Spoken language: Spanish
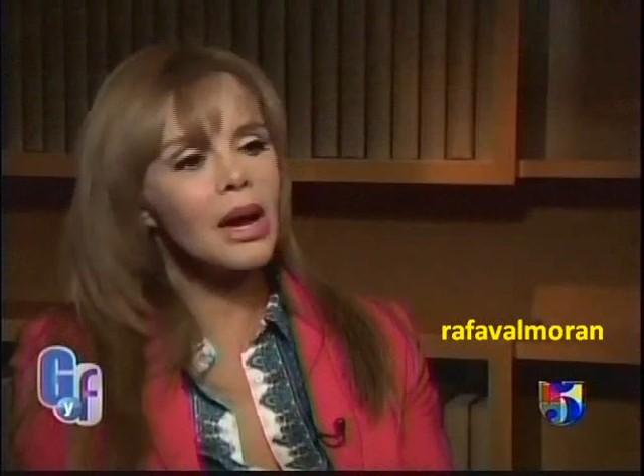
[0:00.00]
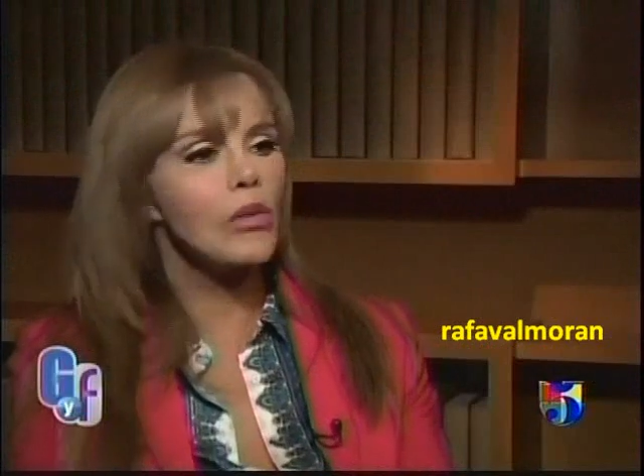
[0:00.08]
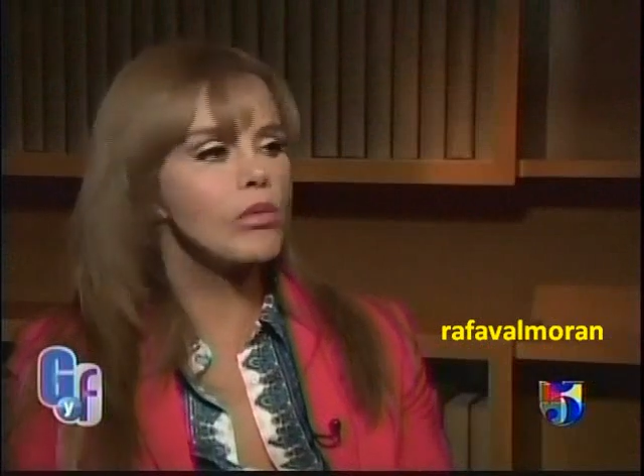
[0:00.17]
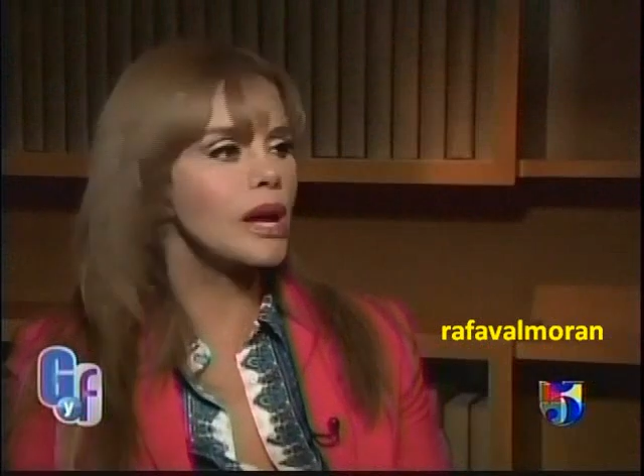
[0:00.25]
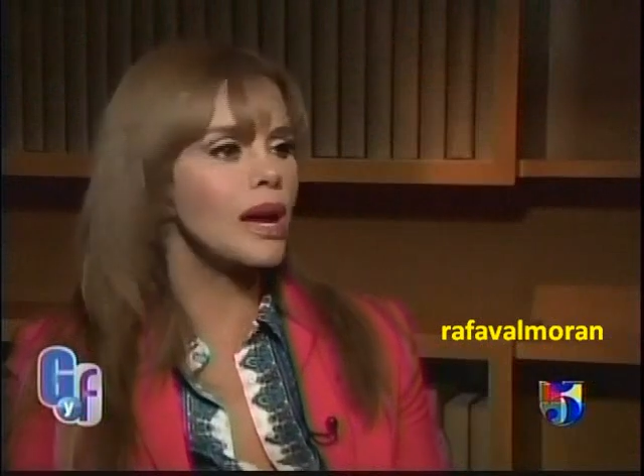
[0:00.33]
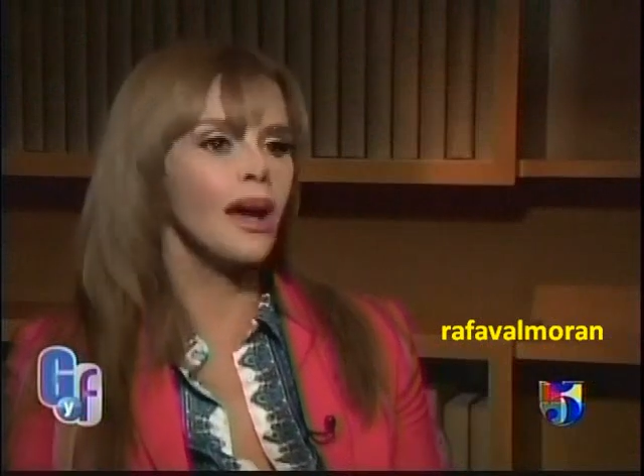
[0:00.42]
a
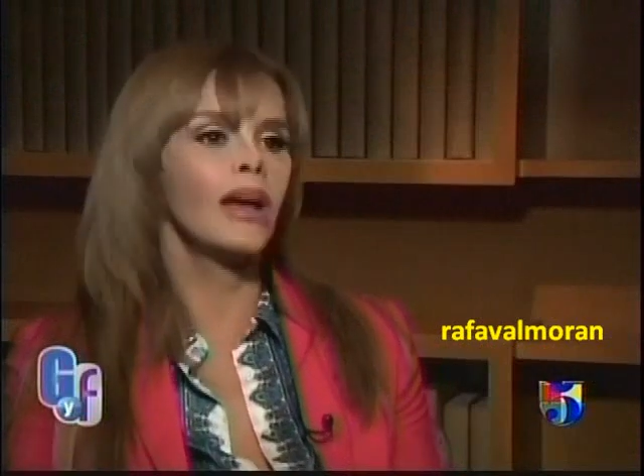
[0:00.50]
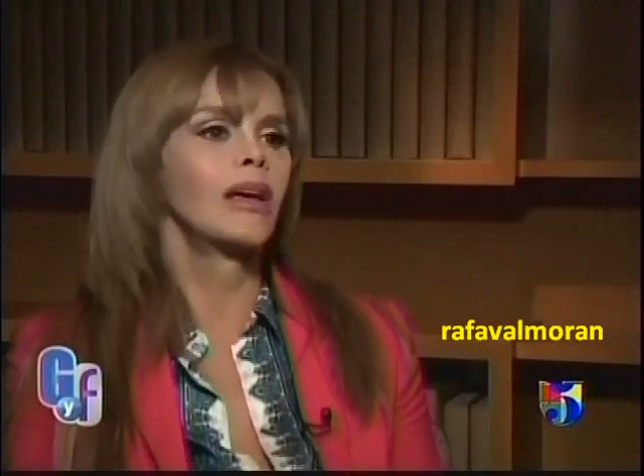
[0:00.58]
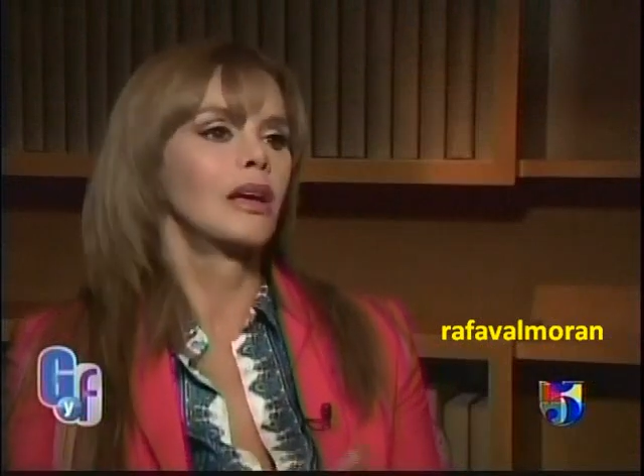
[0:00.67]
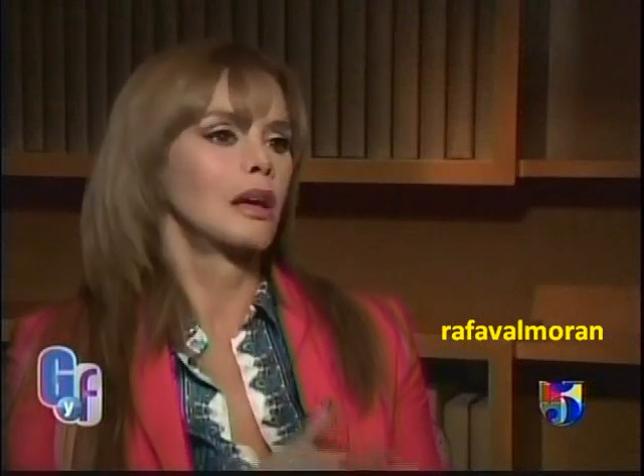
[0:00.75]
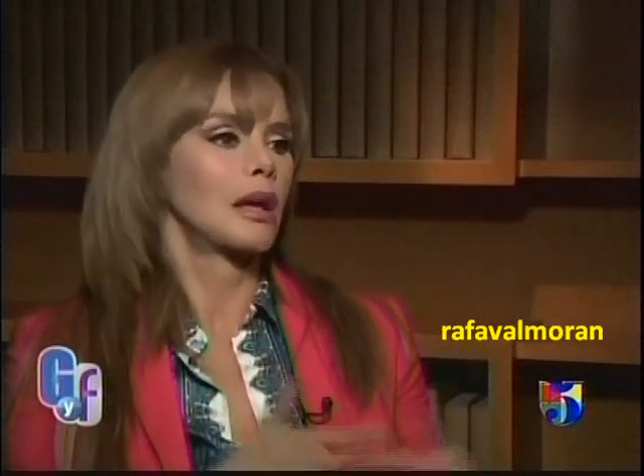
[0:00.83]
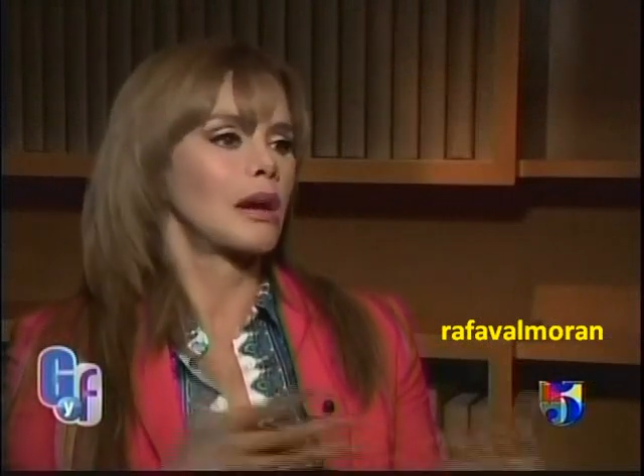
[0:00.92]
una
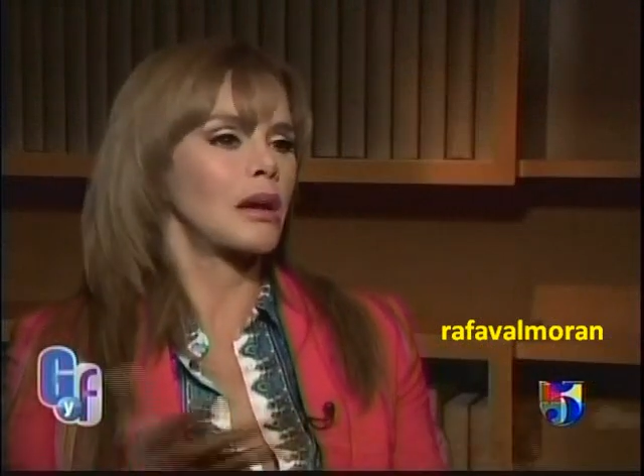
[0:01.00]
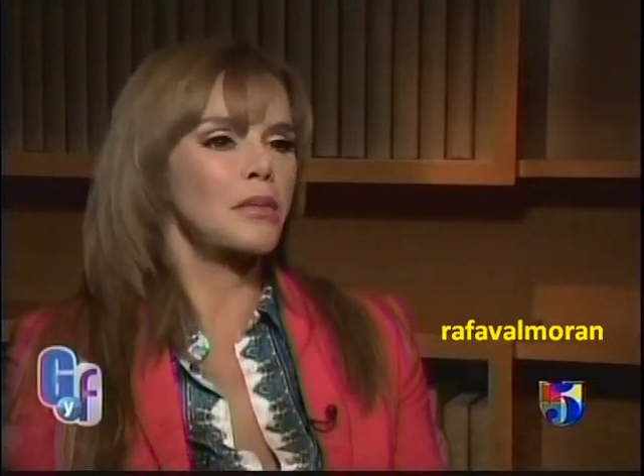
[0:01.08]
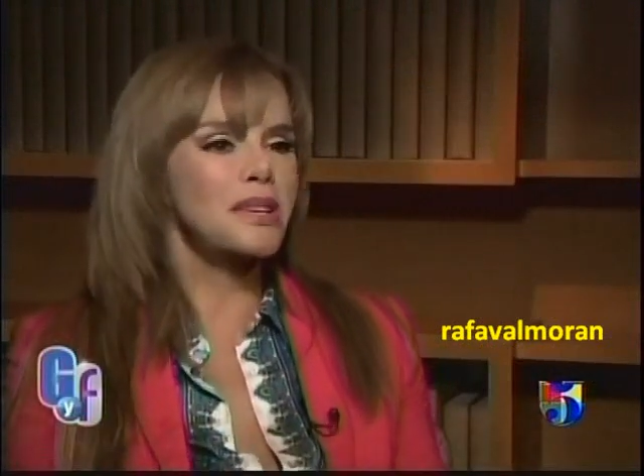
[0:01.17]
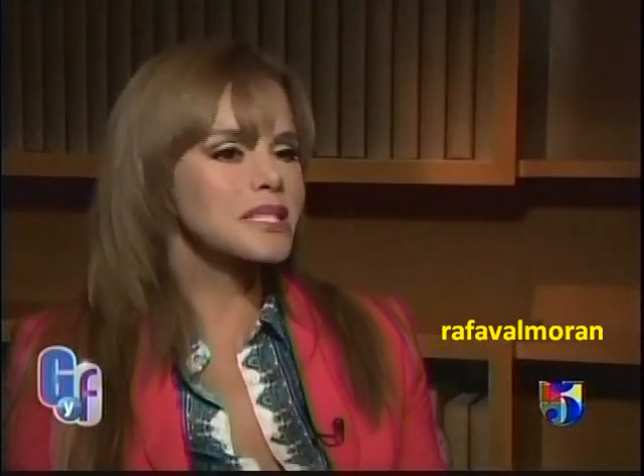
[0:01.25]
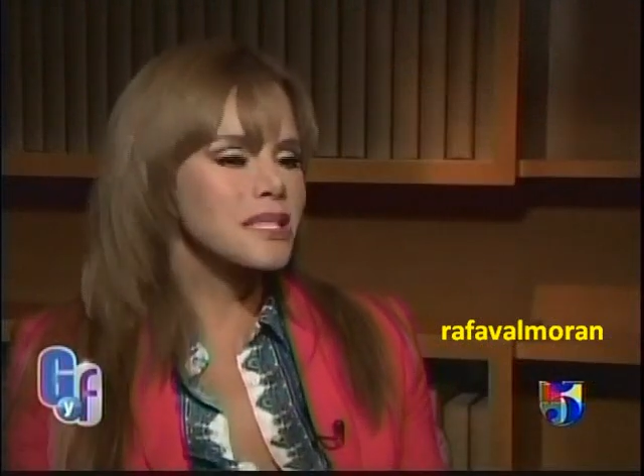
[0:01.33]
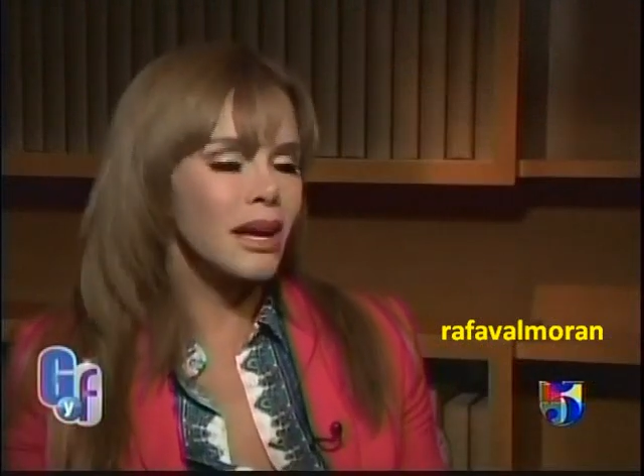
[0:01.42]

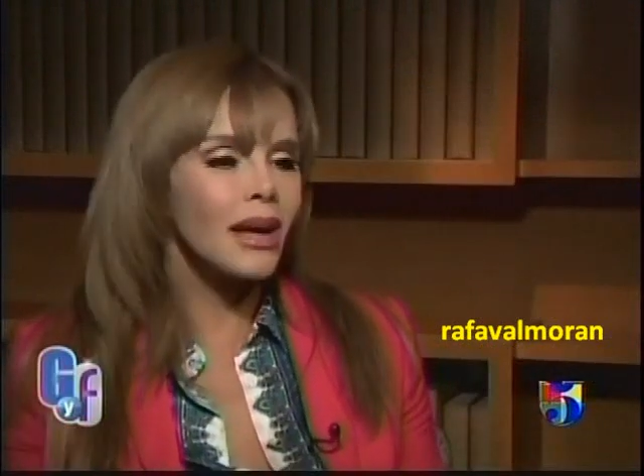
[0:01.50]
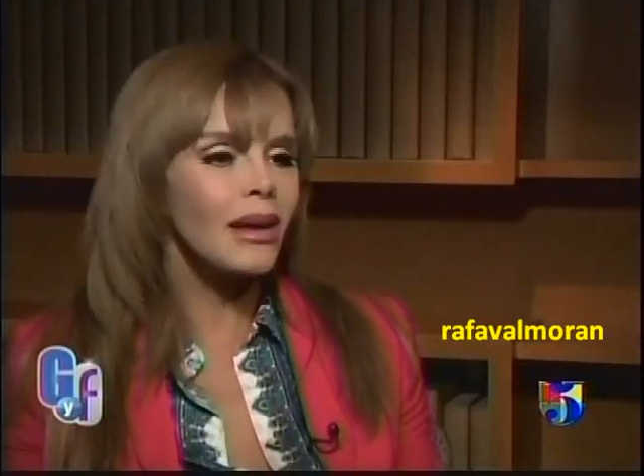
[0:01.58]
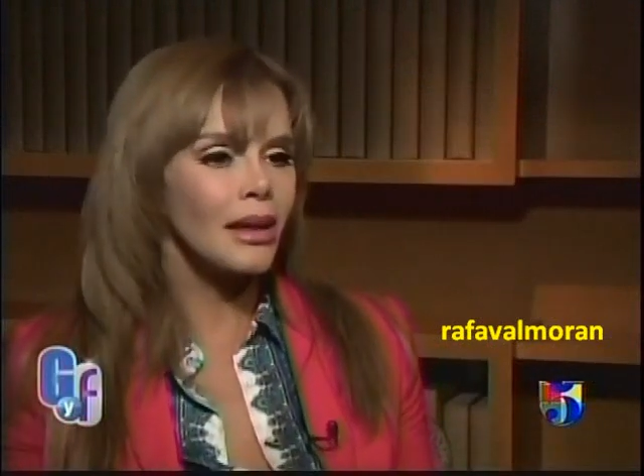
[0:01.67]
revista